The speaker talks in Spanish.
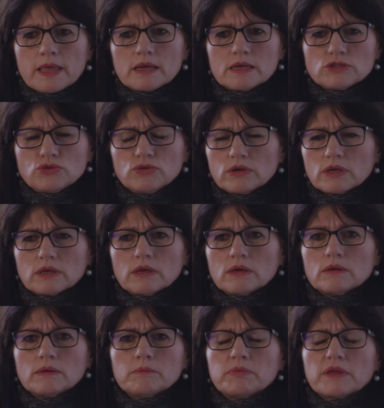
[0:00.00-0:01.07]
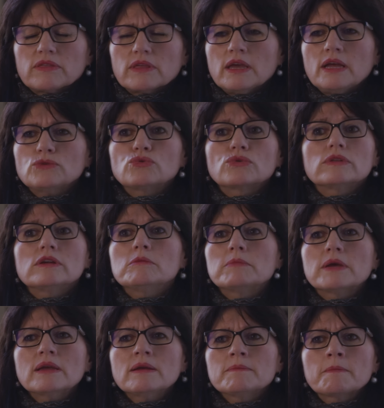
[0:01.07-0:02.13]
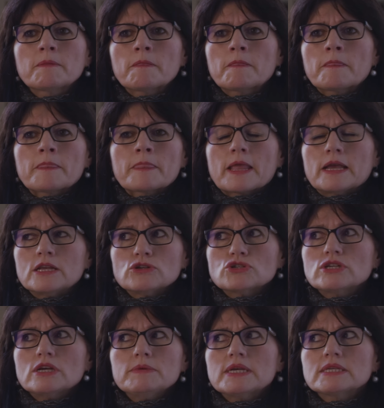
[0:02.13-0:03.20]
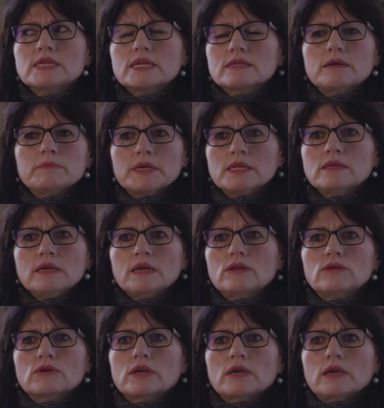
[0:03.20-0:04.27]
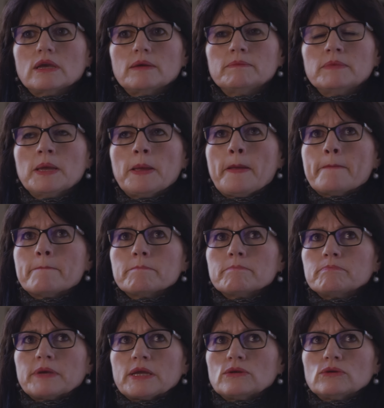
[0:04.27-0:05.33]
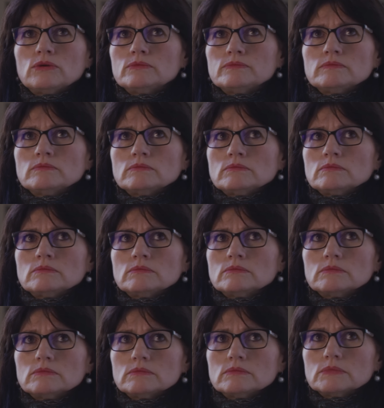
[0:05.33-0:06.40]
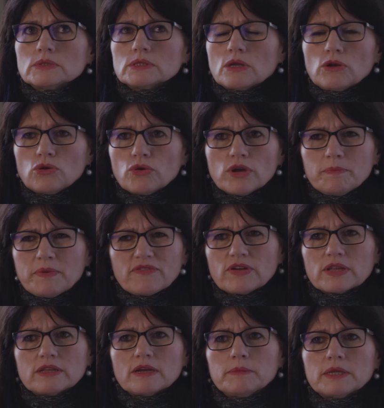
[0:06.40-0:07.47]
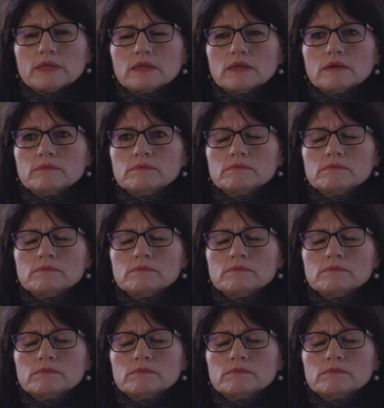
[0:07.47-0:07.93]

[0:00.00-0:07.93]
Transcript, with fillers: Esto que empecé a aturdirme y no sabía exactamente lo que... pero mm, lo oí perfectamente.